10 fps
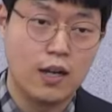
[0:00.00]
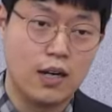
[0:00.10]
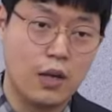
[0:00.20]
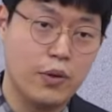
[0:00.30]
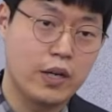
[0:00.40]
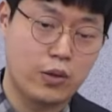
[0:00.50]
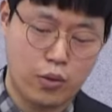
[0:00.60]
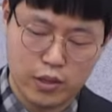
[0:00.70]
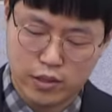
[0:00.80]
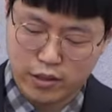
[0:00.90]
레위
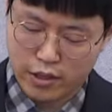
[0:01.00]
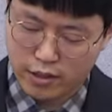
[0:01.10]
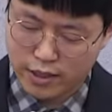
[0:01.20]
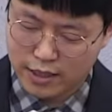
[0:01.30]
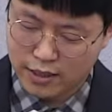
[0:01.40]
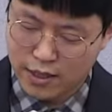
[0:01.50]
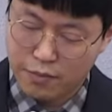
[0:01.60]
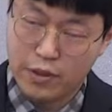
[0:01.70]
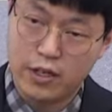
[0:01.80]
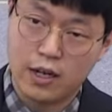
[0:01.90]
계통에서 태어난
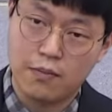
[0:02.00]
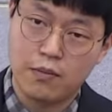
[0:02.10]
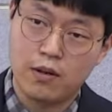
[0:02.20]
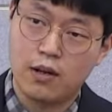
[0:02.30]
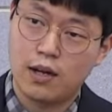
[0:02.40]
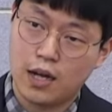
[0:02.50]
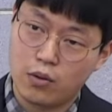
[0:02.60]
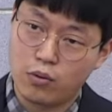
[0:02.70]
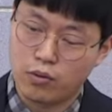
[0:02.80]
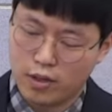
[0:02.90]
미리암과
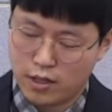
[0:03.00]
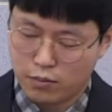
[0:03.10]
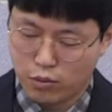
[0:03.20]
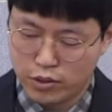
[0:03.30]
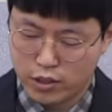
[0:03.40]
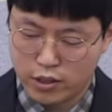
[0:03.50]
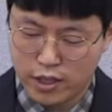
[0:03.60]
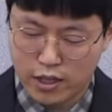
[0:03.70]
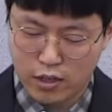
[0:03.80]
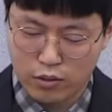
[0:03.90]
아론과 모세를
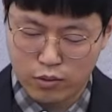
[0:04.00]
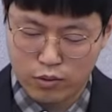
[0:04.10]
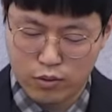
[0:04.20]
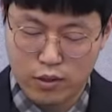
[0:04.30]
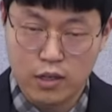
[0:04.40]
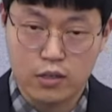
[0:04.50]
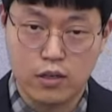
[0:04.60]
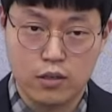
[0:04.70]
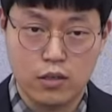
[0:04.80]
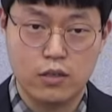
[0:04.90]
택하였고 그,